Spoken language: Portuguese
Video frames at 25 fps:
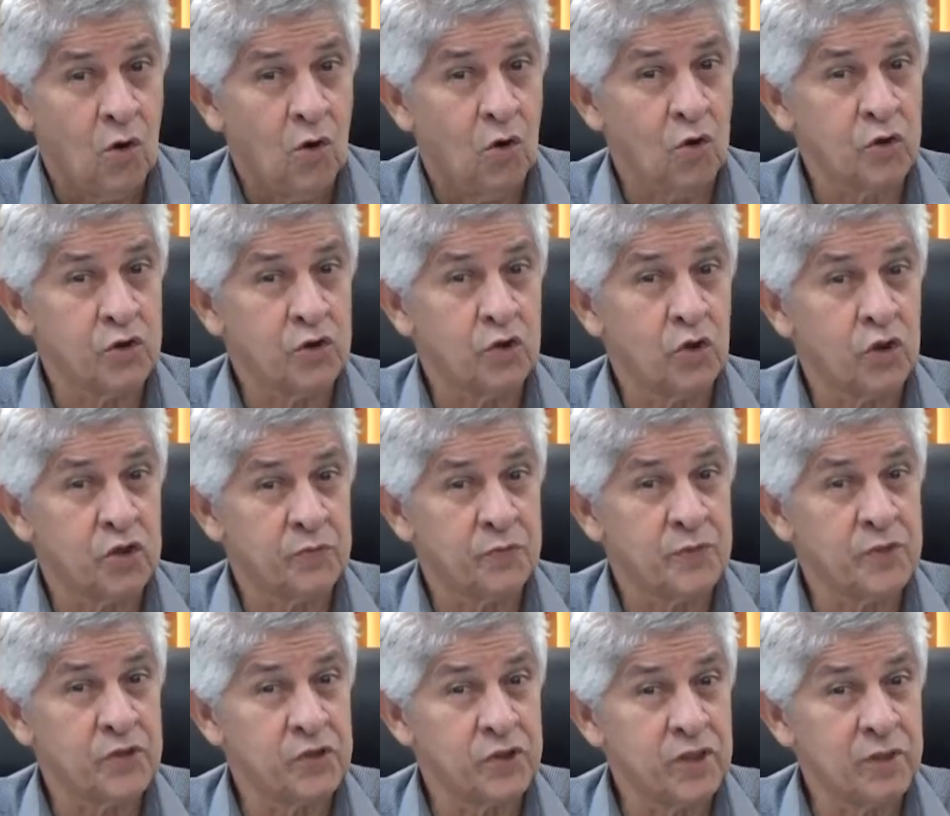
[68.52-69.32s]
onde nós
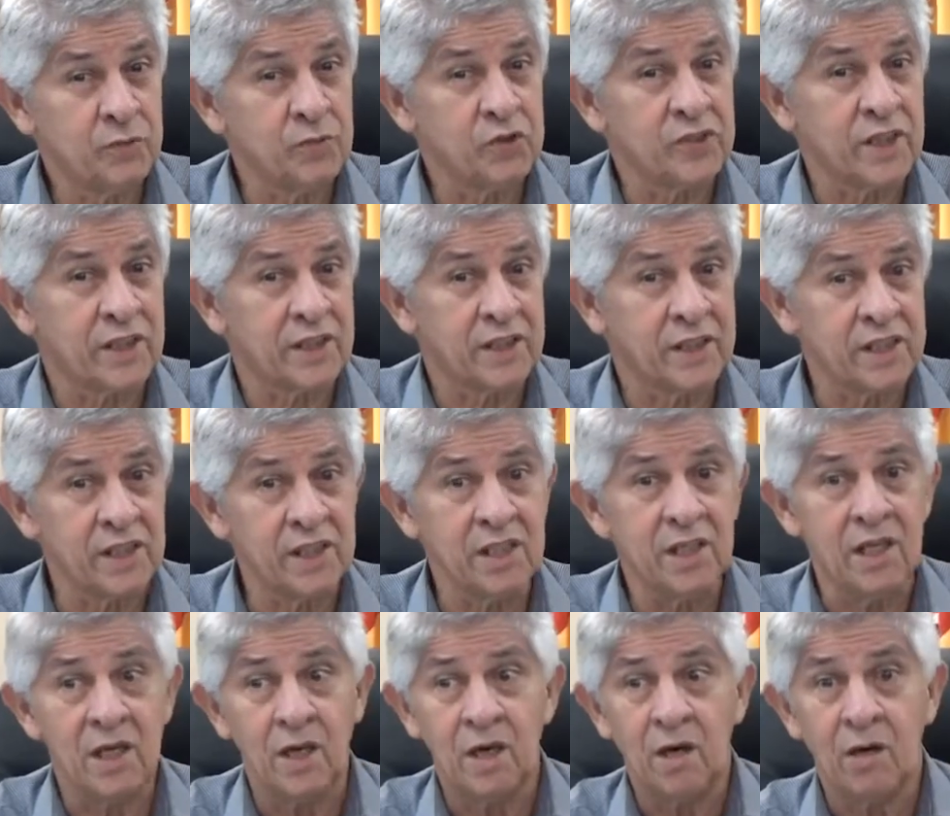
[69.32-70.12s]
pedimos
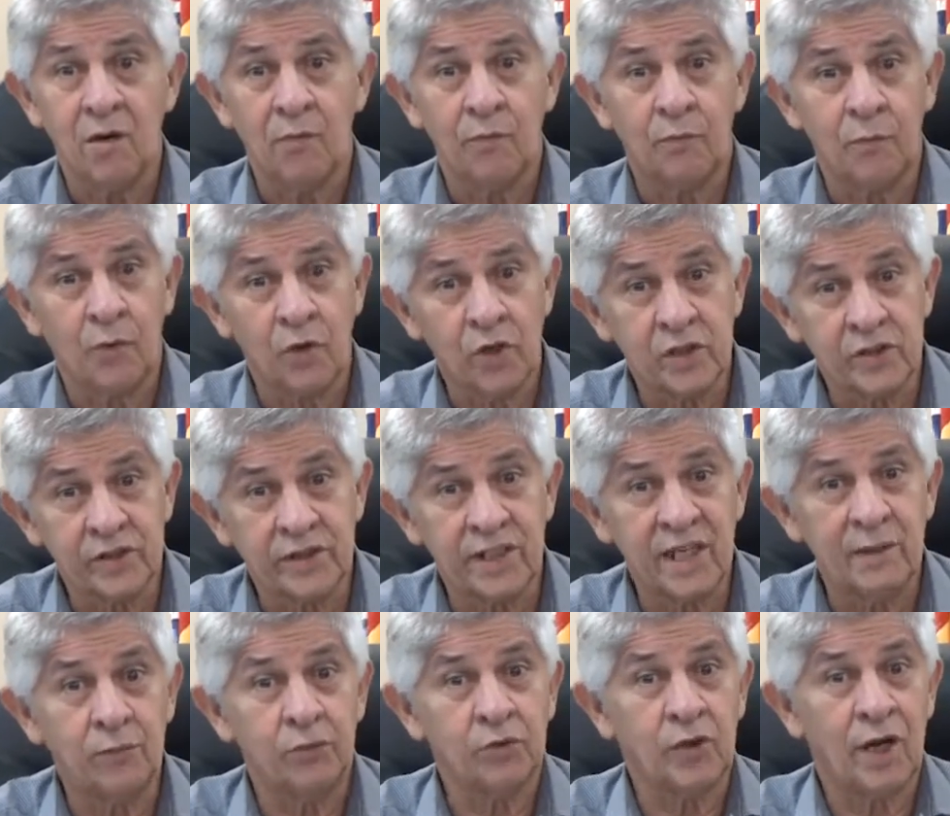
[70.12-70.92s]
aqui, por
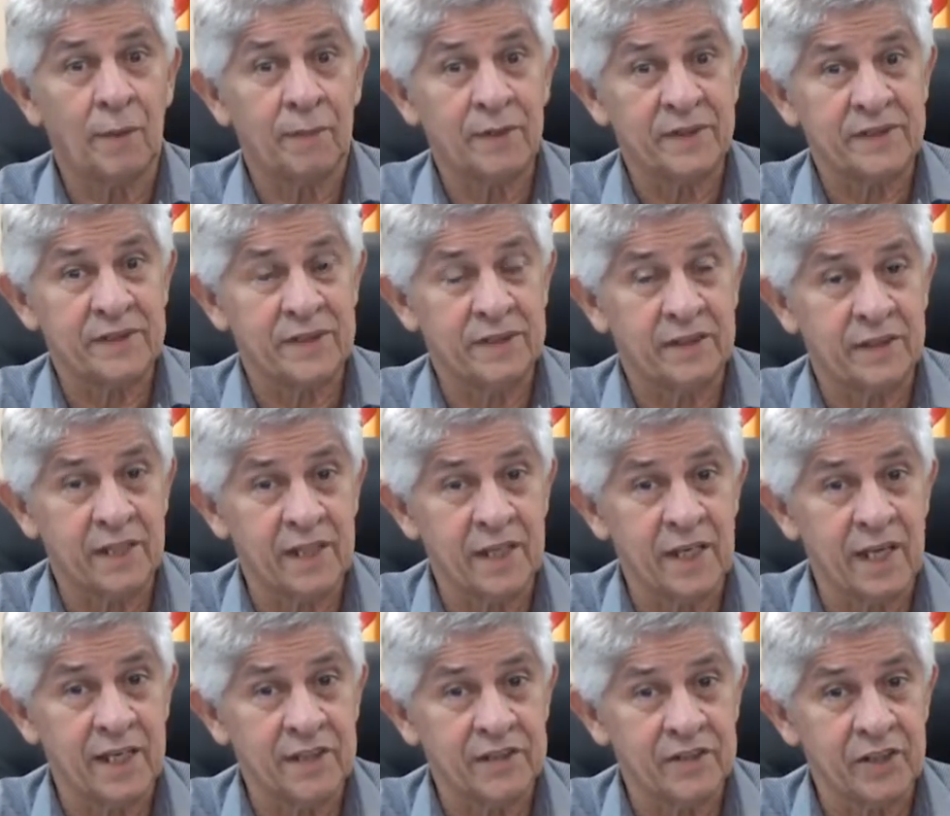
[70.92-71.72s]
exemplo, eu
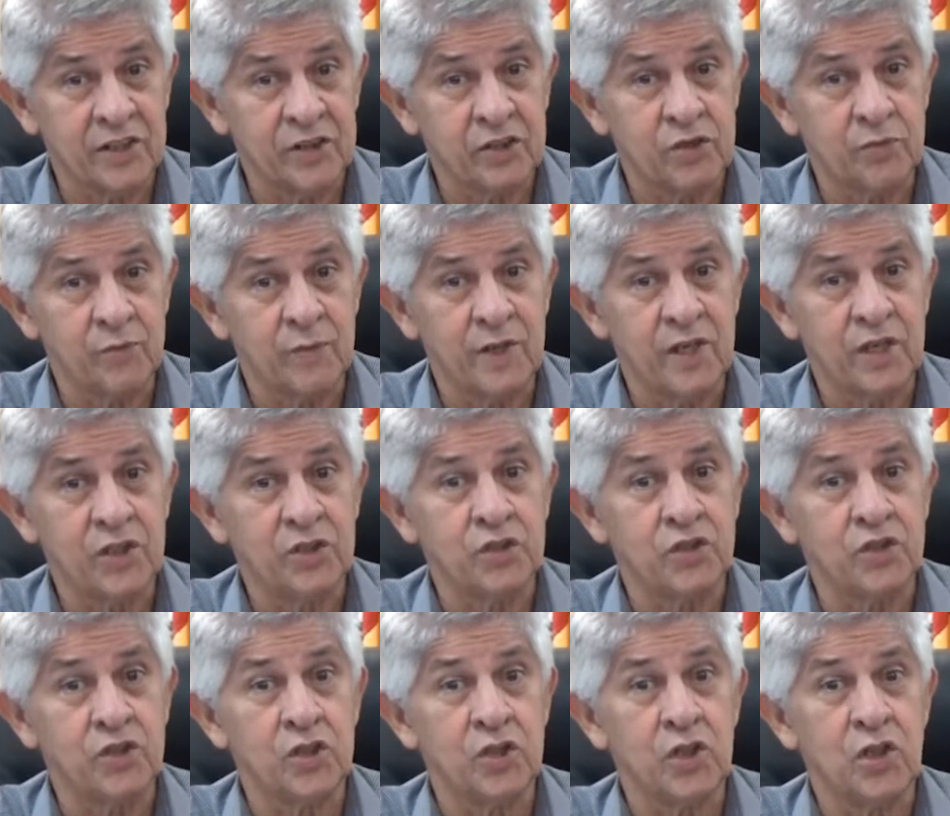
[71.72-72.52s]
apresentei
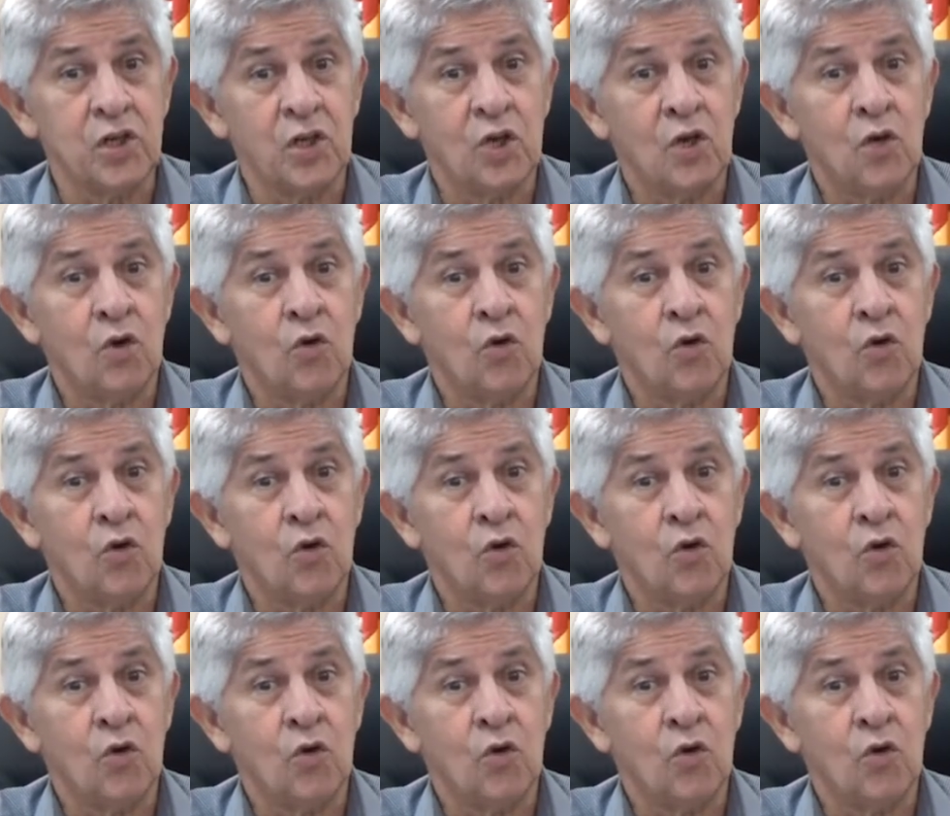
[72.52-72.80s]
recentemente